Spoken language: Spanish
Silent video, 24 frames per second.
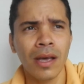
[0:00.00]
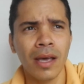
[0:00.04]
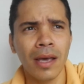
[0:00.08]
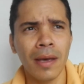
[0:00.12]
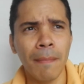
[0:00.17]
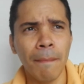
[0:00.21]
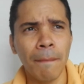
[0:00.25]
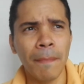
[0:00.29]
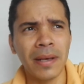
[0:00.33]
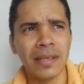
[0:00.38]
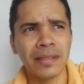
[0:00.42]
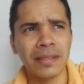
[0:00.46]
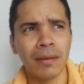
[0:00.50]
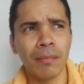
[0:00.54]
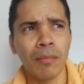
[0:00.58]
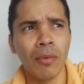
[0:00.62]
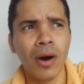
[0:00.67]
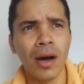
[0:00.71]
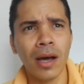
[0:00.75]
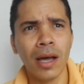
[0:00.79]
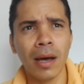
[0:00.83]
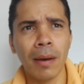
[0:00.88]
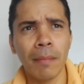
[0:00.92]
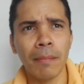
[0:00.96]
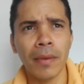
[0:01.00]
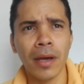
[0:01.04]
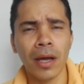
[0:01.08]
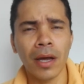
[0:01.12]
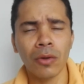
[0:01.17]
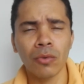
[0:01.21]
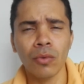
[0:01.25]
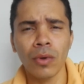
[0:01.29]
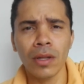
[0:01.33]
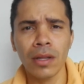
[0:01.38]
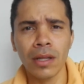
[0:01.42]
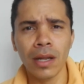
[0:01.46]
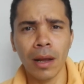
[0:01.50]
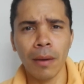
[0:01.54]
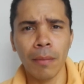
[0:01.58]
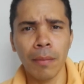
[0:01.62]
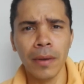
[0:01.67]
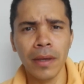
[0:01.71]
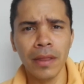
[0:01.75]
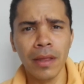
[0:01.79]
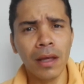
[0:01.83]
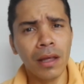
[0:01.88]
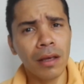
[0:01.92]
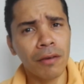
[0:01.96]
empecemos a cambiar nuestras
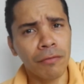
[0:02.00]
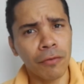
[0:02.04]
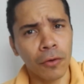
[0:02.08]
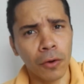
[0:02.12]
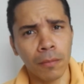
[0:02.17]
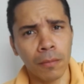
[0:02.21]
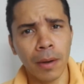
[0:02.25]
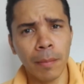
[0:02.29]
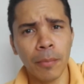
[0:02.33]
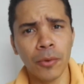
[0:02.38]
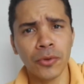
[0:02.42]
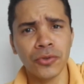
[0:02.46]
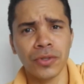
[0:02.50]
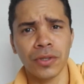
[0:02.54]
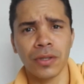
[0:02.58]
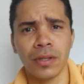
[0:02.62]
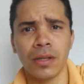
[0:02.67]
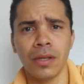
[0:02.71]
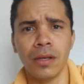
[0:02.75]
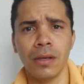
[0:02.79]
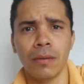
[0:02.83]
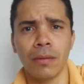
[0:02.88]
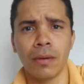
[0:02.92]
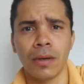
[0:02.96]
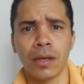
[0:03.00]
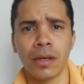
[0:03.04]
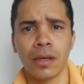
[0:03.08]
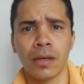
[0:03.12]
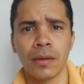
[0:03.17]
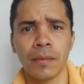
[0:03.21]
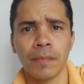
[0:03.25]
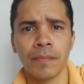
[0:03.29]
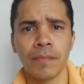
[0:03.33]
vidas de forma positiva.